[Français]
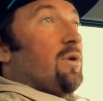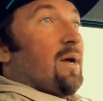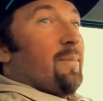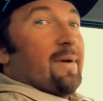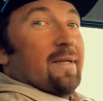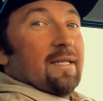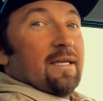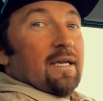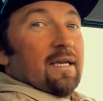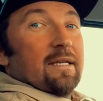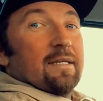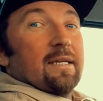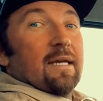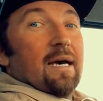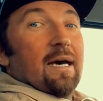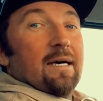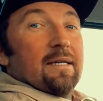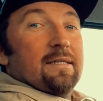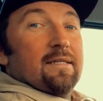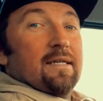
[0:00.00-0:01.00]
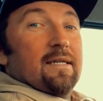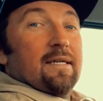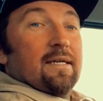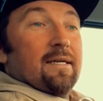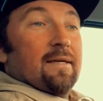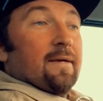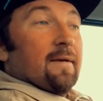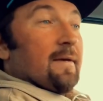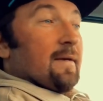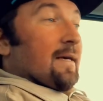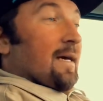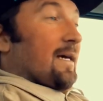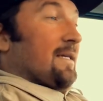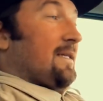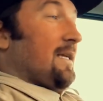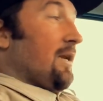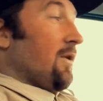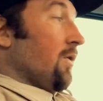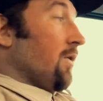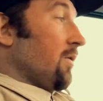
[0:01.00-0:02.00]
la batterie sera
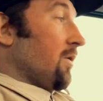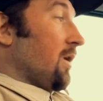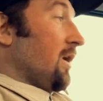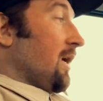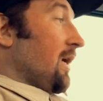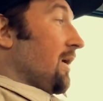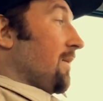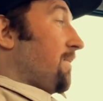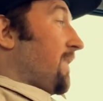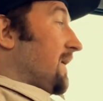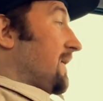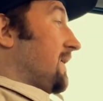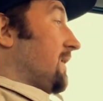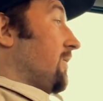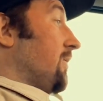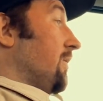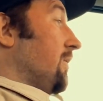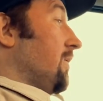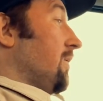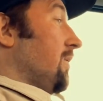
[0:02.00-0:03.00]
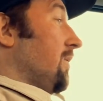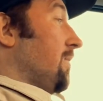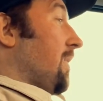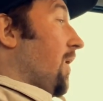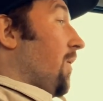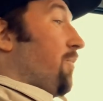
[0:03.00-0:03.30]
assez longue Parce que bah,